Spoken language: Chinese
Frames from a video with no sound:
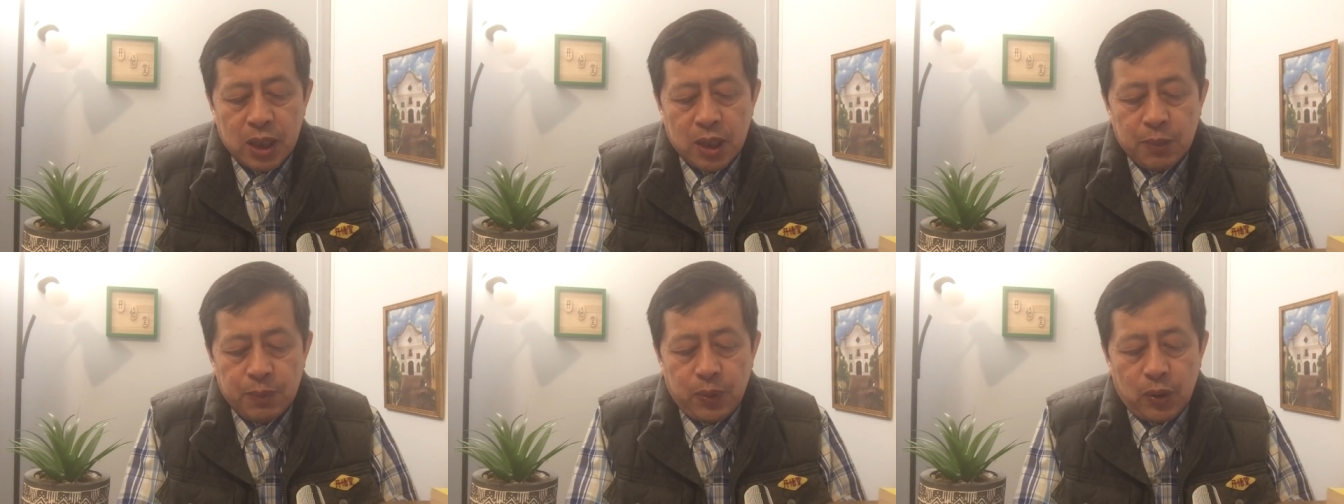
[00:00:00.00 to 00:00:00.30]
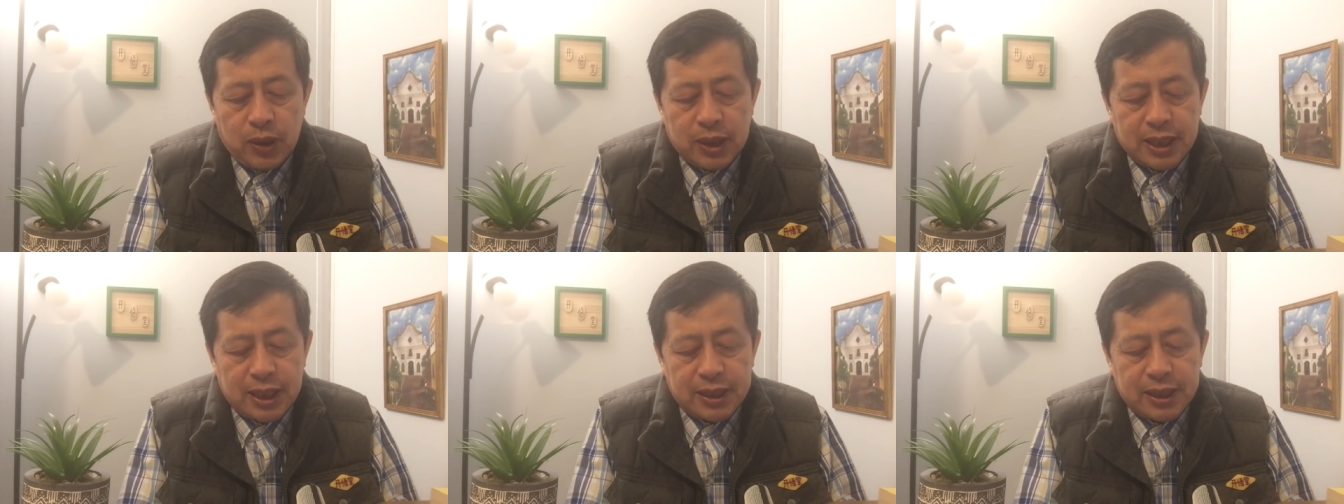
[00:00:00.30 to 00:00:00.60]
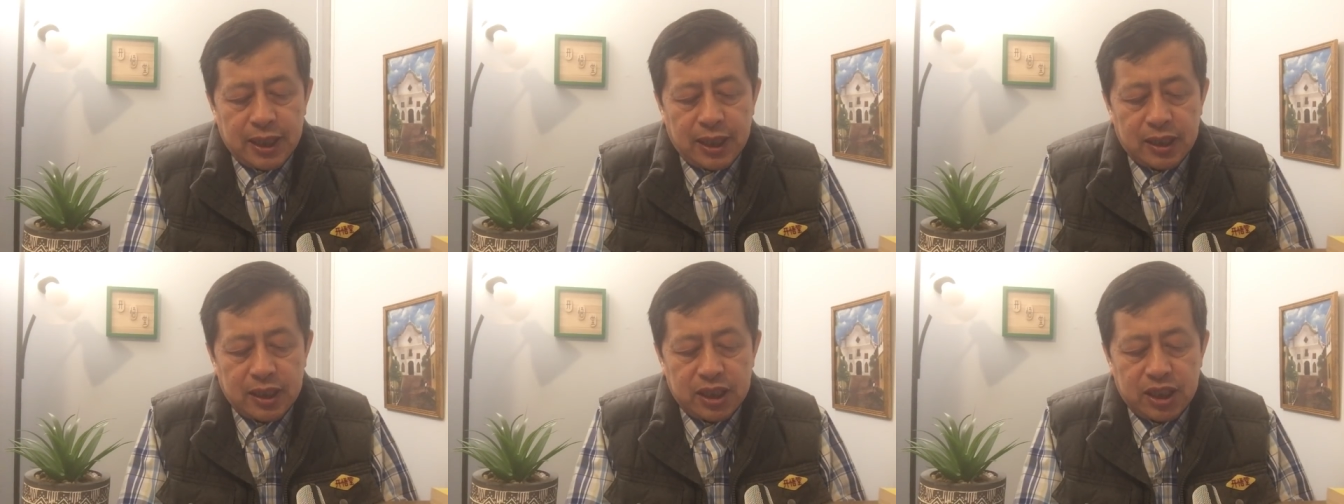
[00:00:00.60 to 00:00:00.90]
不过在
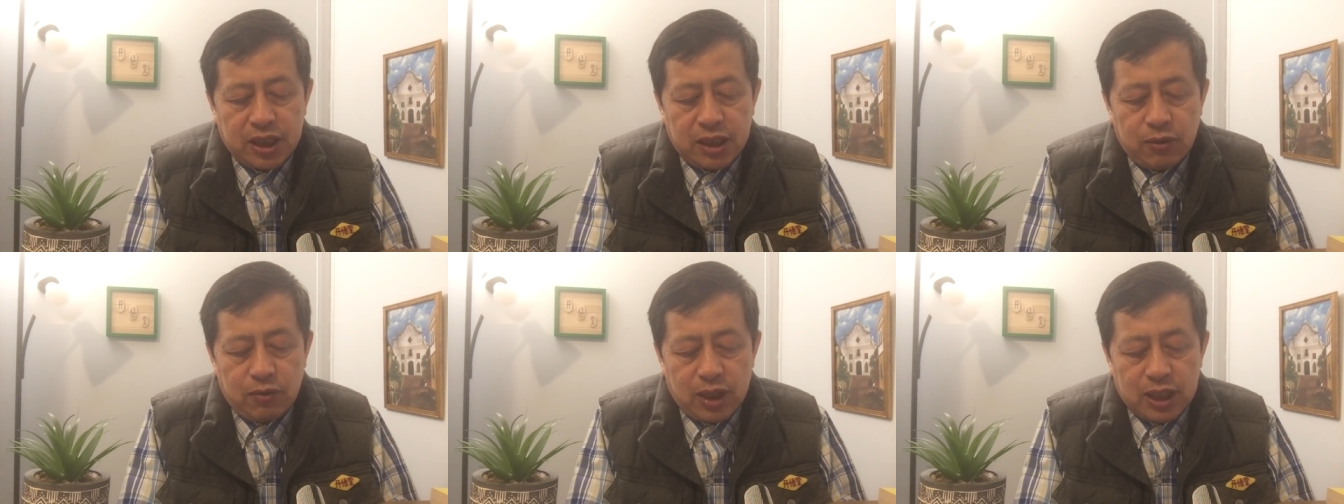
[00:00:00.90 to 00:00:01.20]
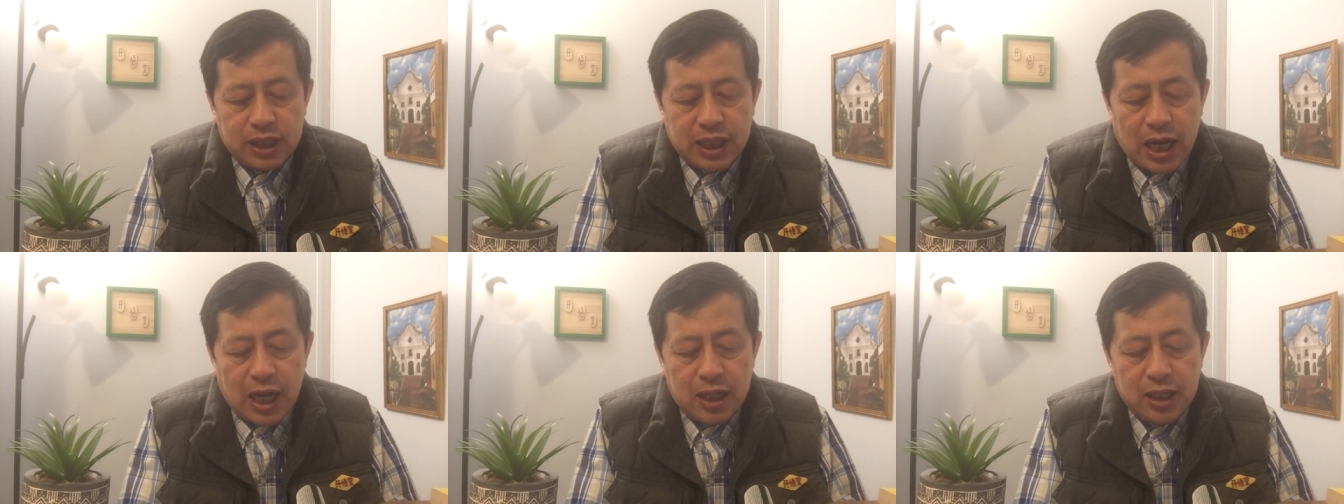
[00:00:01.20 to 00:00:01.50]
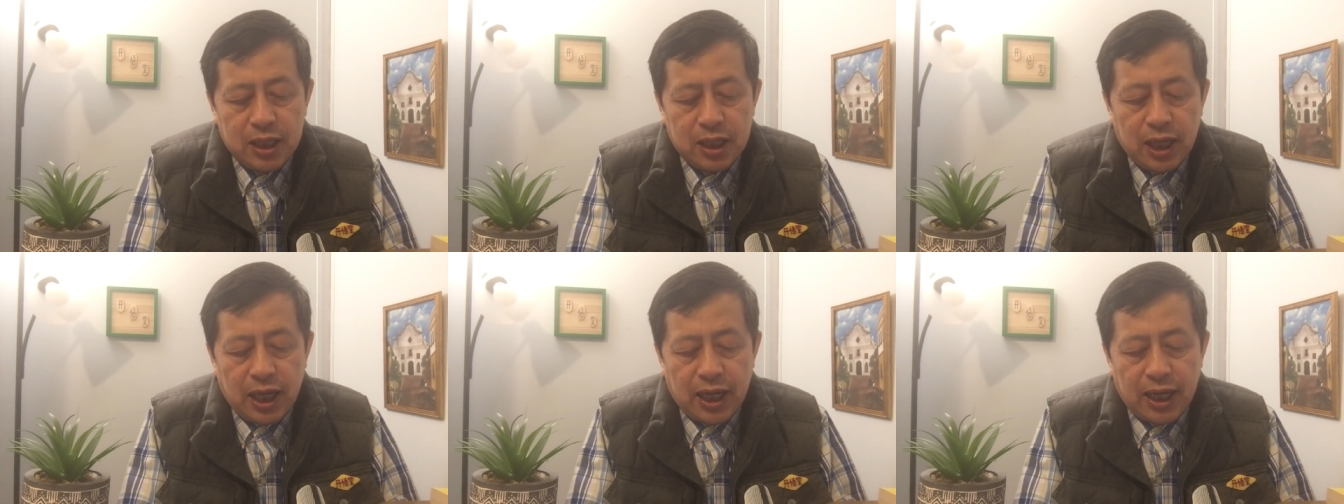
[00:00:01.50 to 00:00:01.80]
这样的情况下，
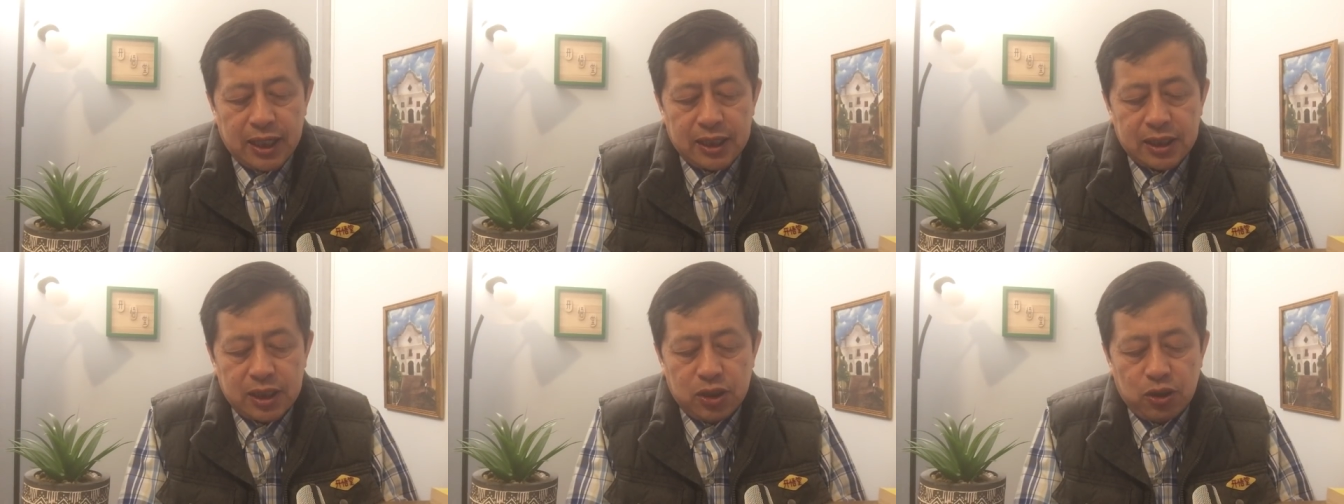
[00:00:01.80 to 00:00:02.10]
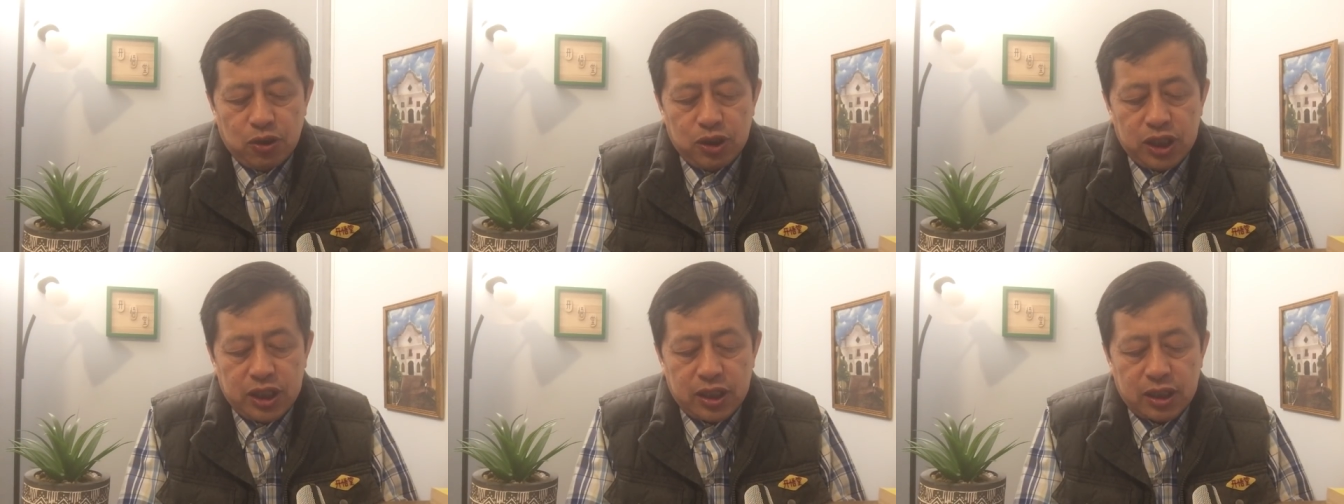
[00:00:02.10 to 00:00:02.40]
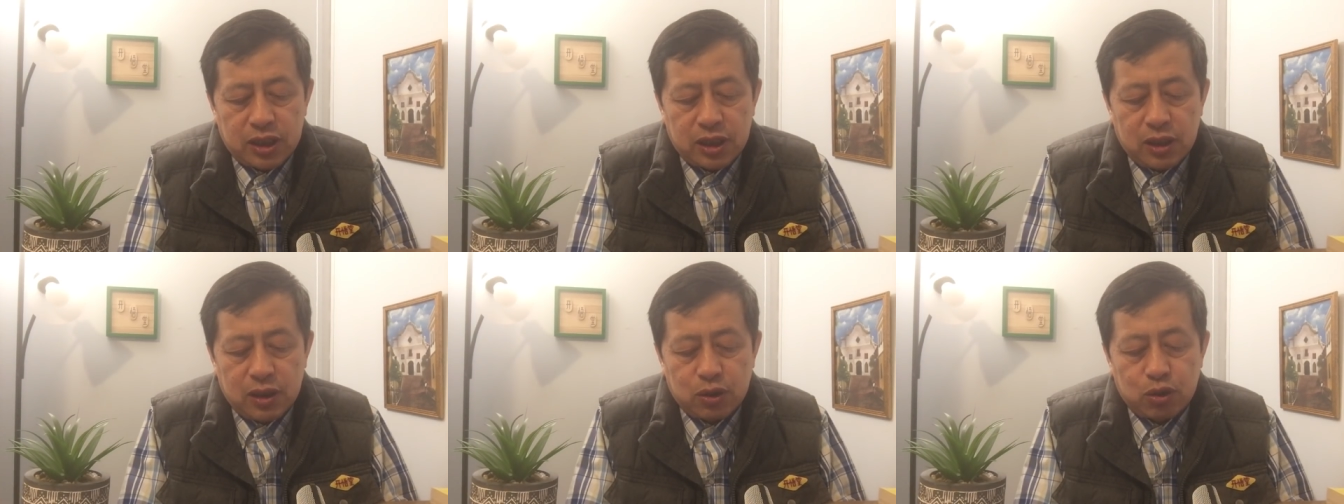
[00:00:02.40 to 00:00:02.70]
还是有一些
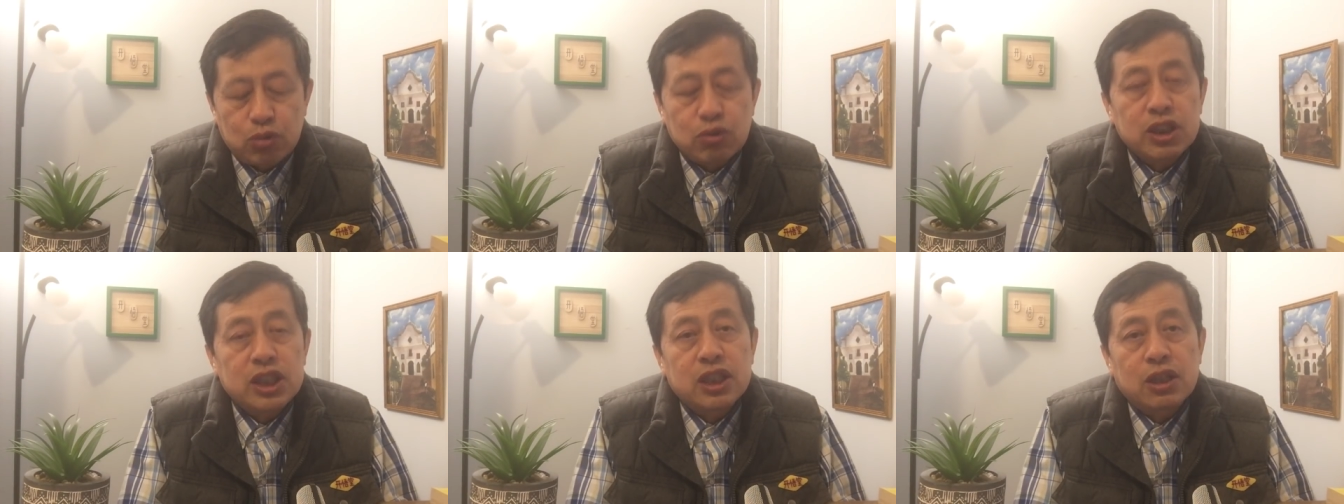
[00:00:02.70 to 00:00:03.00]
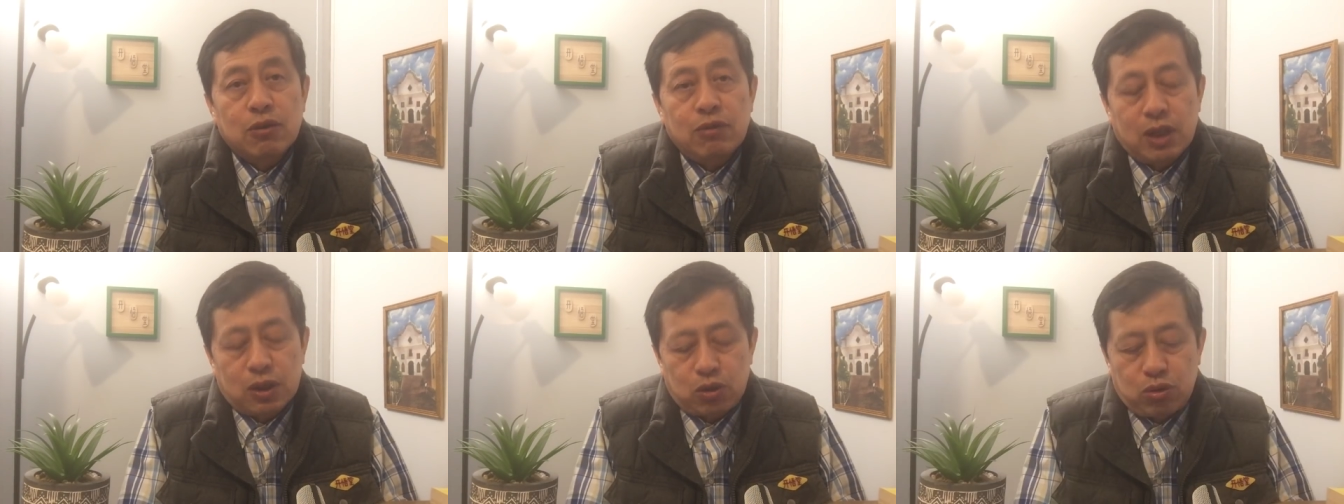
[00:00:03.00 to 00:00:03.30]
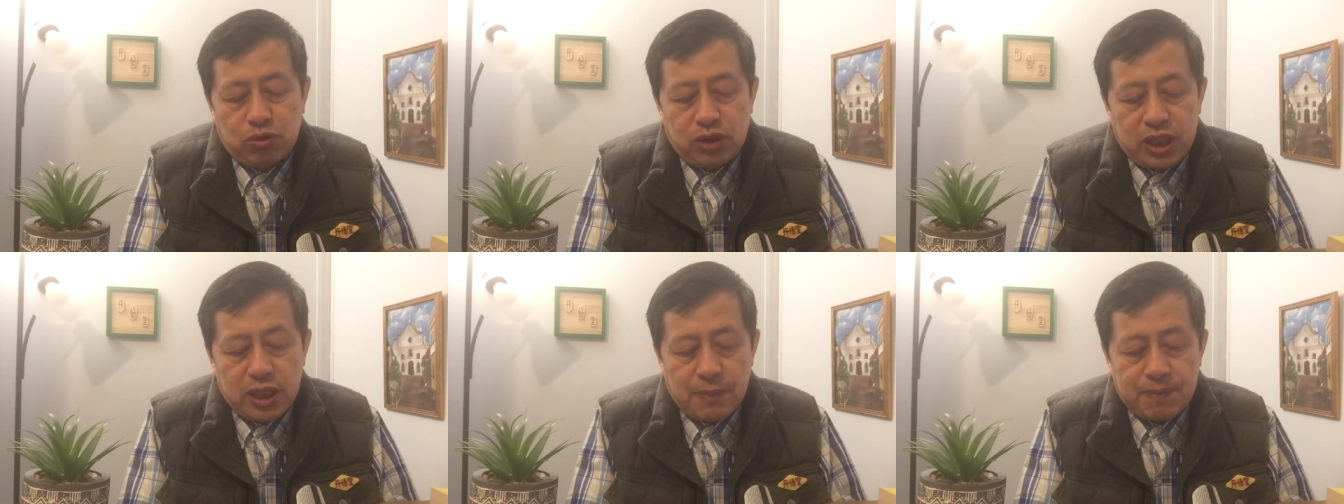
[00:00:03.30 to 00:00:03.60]
特殊的情况
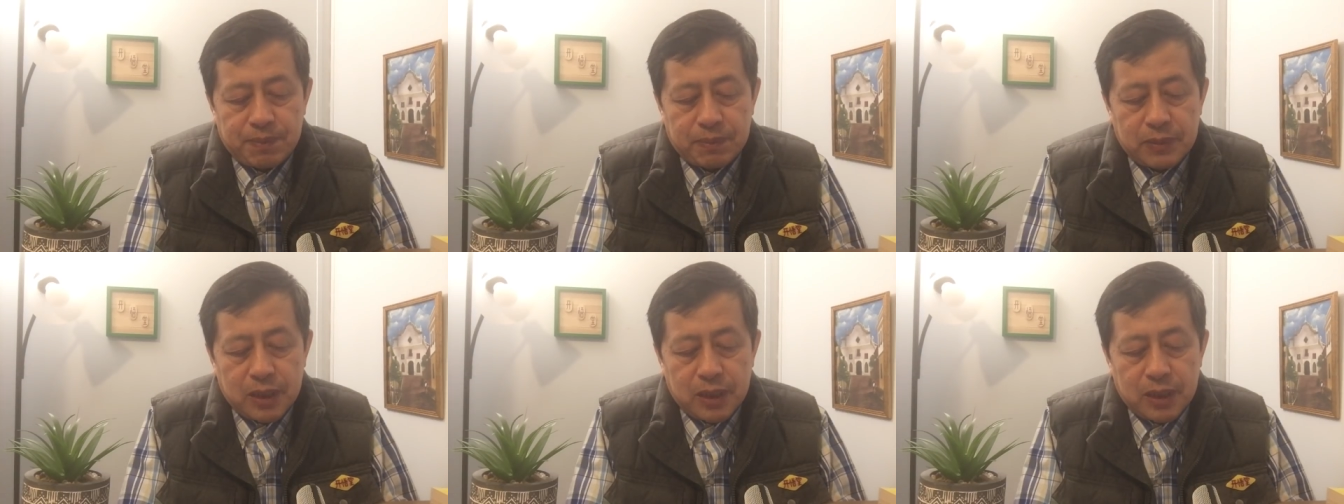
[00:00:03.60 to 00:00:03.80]
出现，